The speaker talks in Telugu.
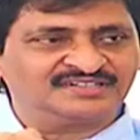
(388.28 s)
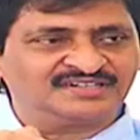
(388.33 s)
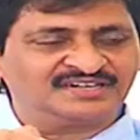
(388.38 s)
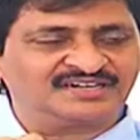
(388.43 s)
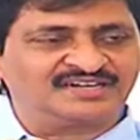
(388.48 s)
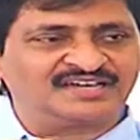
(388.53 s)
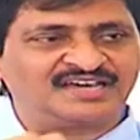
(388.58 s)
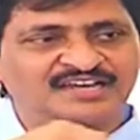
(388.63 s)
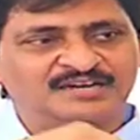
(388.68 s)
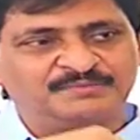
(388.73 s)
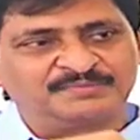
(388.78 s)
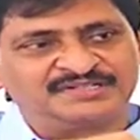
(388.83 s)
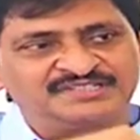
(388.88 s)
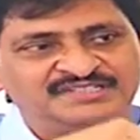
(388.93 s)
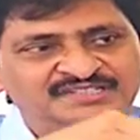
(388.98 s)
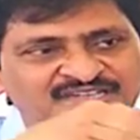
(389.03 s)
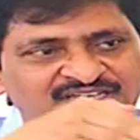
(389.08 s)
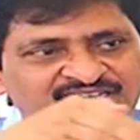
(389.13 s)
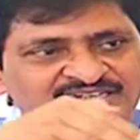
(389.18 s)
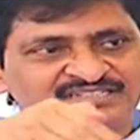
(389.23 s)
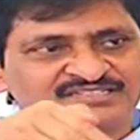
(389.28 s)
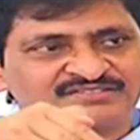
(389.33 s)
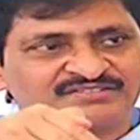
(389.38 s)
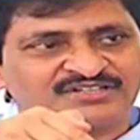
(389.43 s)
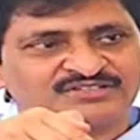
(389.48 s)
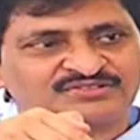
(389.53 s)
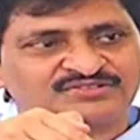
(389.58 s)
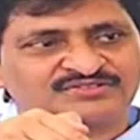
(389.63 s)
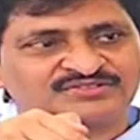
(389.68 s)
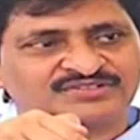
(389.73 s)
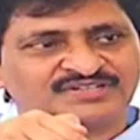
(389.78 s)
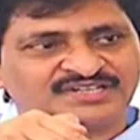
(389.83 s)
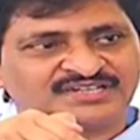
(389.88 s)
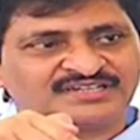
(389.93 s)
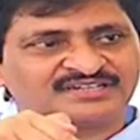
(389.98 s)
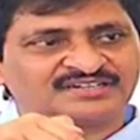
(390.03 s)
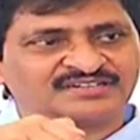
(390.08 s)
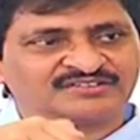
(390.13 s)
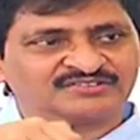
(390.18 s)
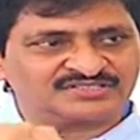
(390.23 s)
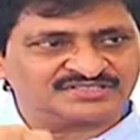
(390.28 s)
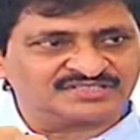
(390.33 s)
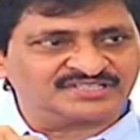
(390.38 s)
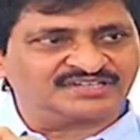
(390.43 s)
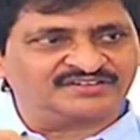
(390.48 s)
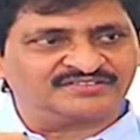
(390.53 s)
అంటే అనపర్తి దగ్గర నుంచి వెళుతూ ఉంటే వస్తాయి